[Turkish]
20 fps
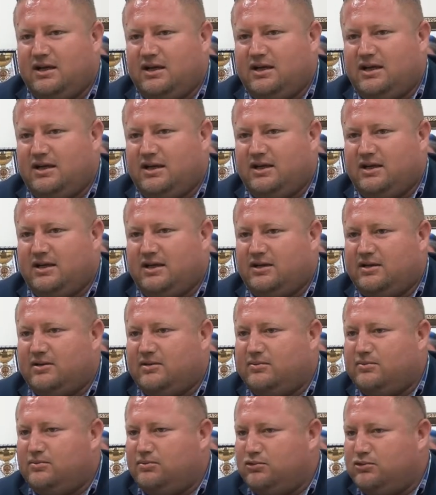E,
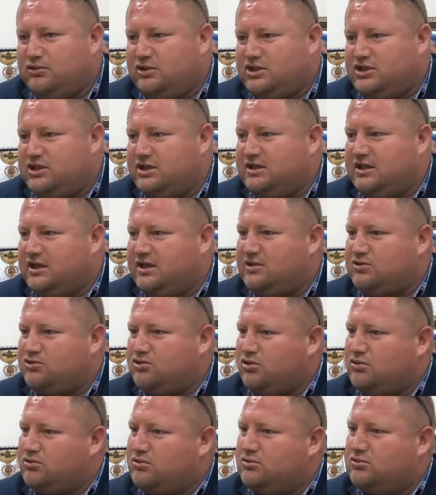bunun için de
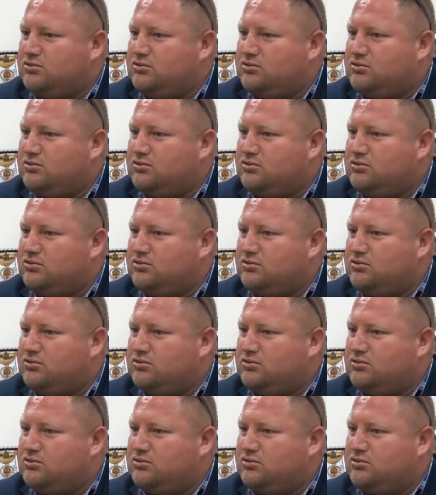çok